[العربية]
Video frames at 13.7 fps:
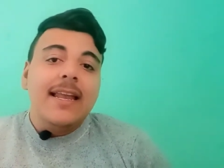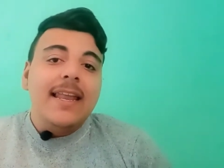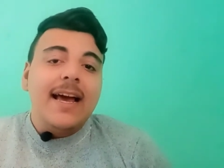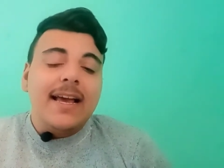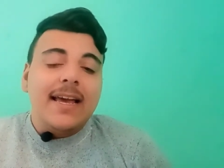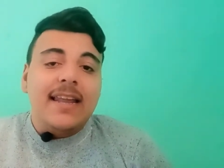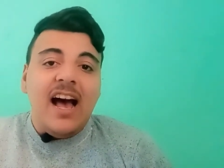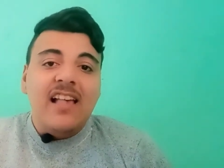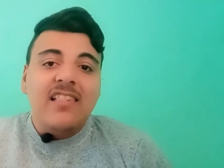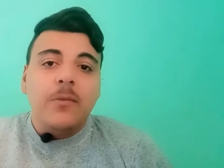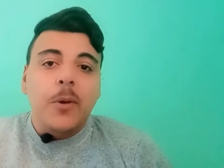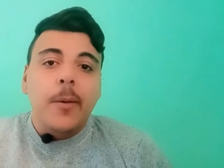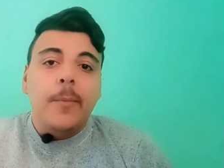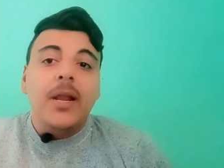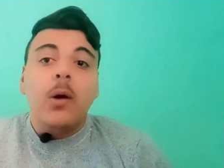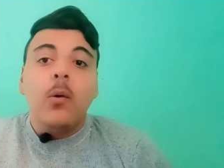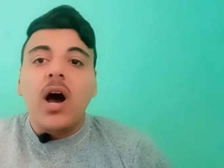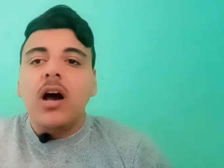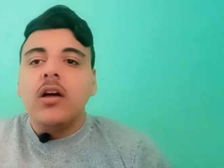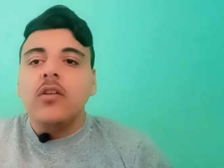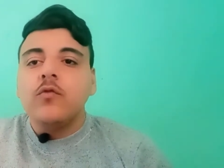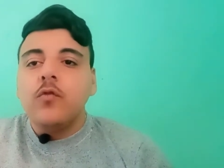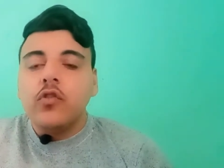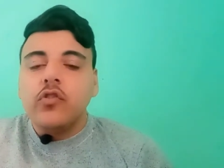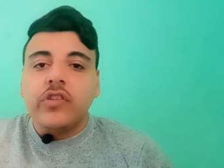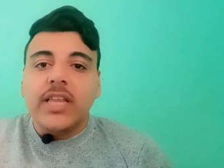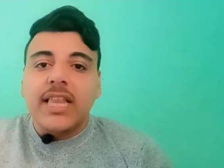لكن حازم امام لو اخذ
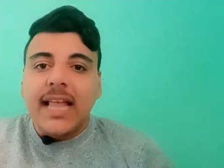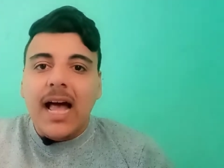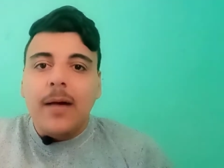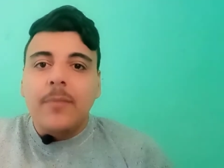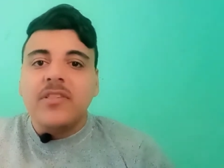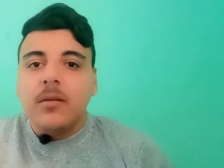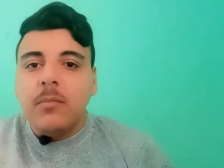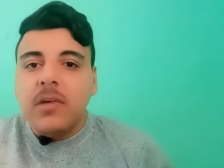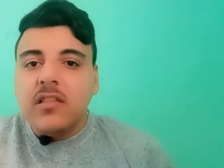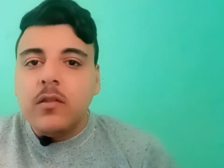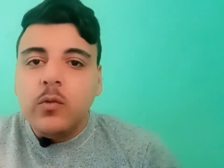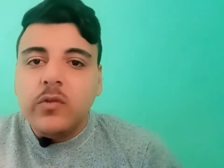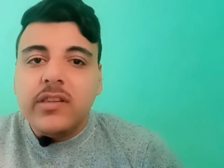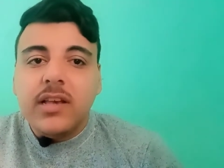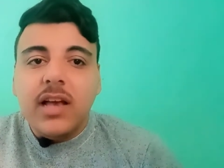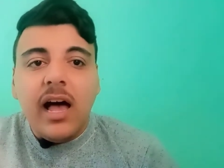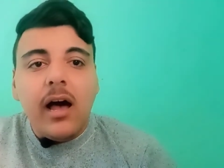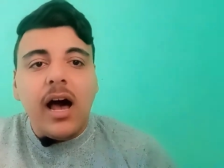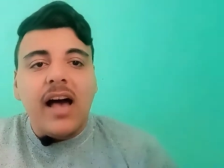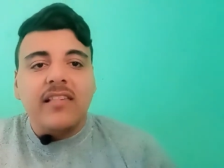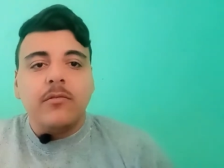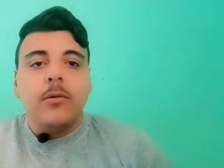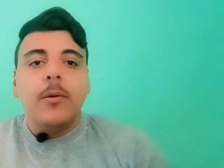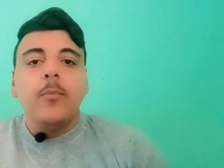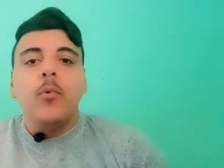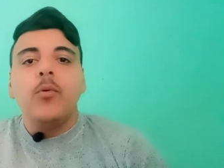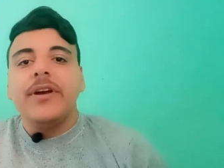فرصه حمزه المسلوسي اه حازم
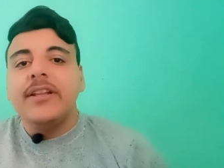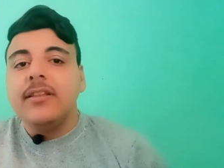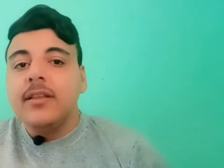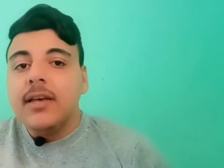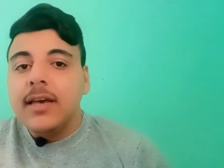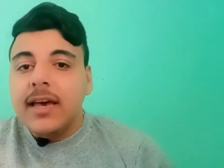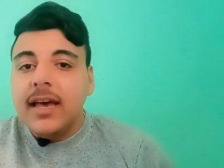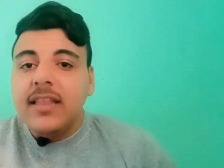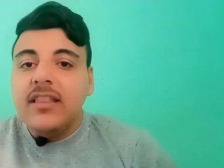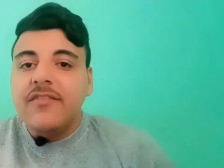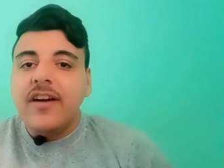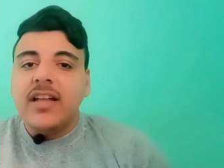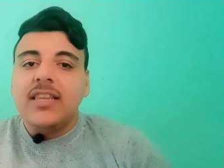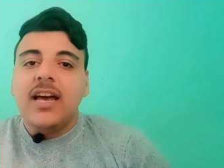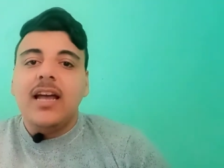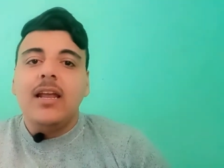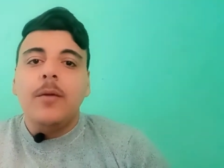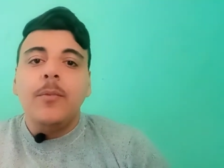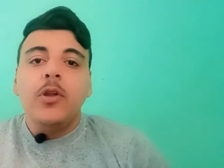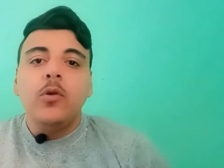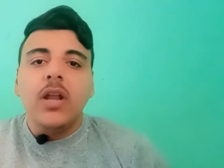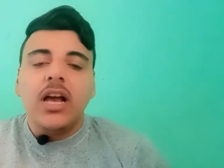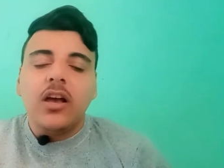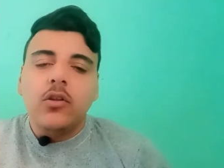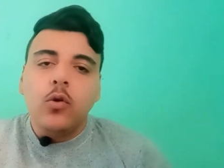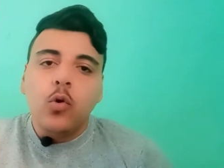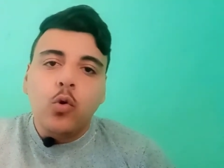امام ممكن الدفاع تقلق منه
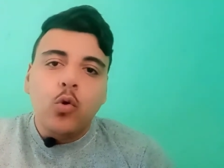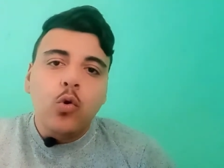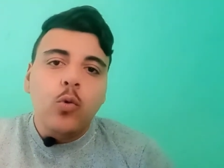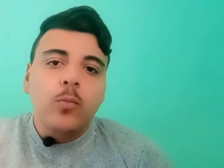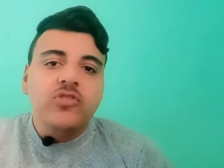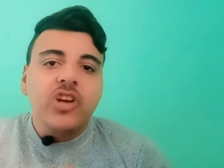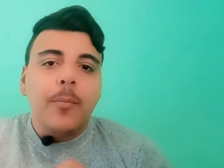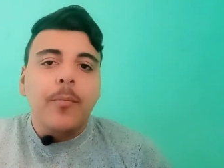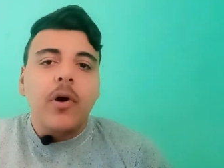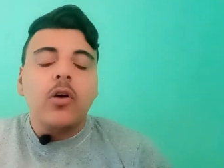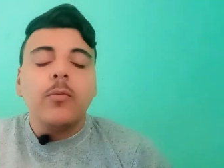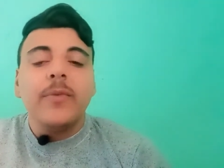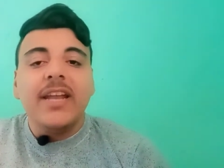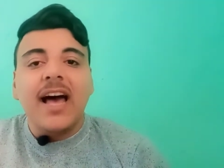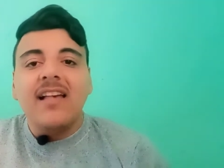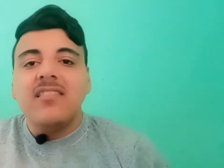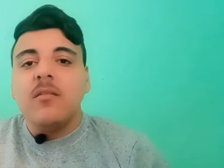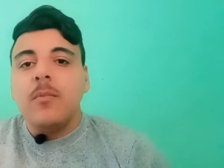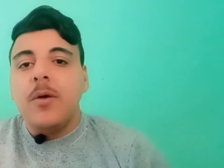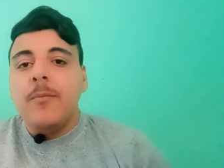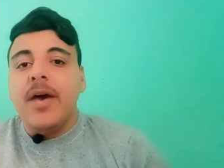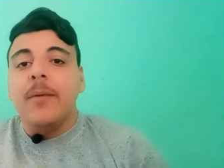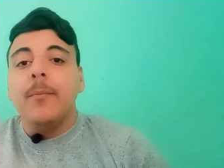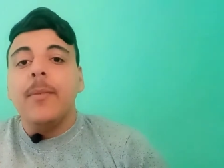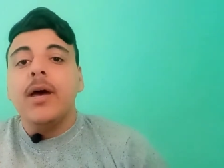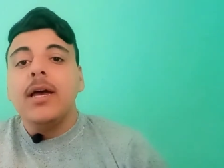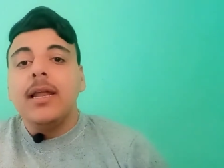لكن هجوم جبار من حازم امام
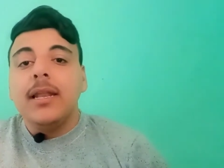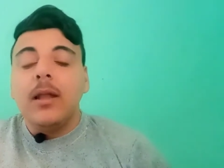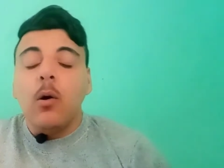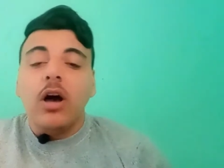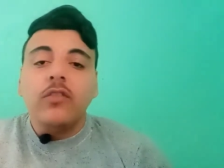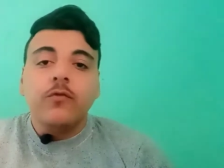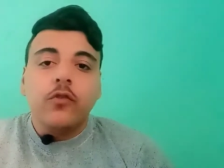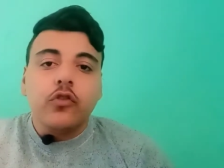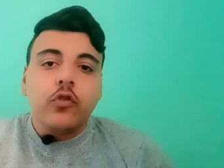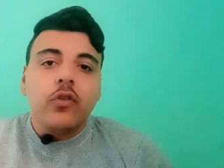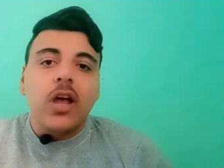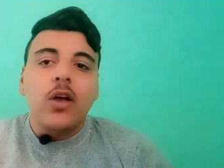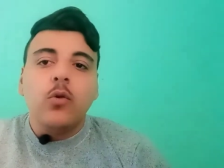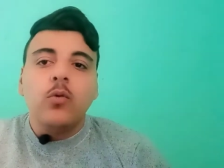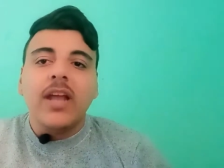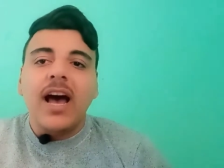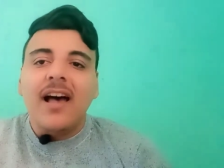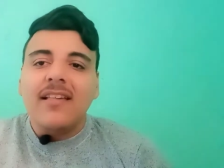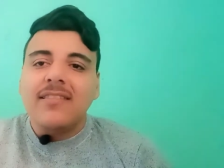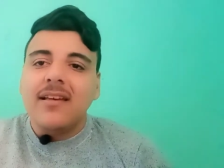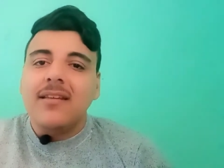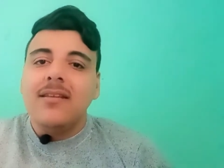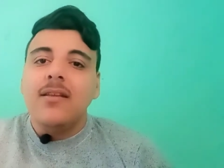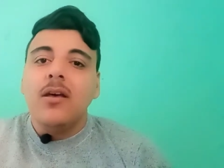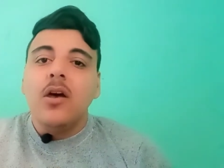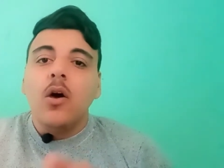لو خد فرصته هيكون احسن